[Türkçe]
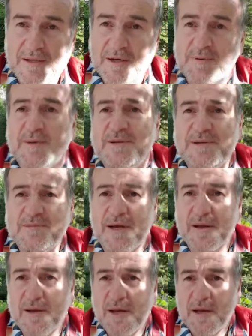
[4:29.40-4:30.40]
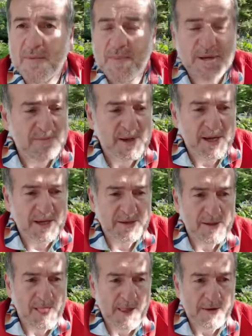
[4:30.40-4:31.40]
Yapabilirim de. Benim eğer
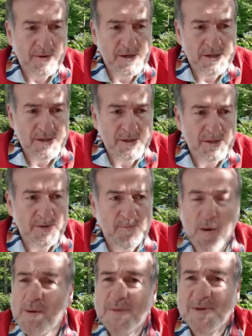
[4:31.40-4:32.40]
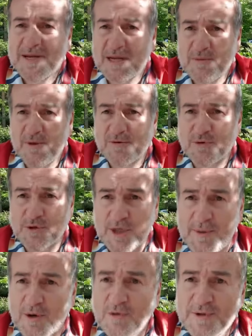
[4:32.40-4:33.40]
e, babamla ilgili mevzu
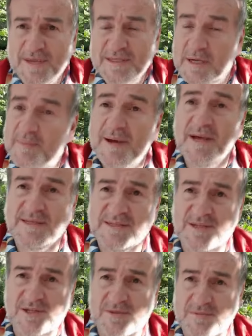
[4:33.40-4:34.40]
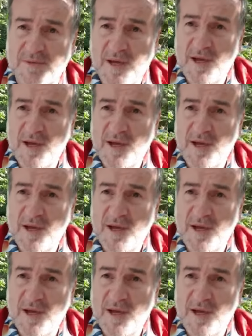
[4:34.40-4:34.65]
olsa ben onu da yazarım. Ben gazeteciyim.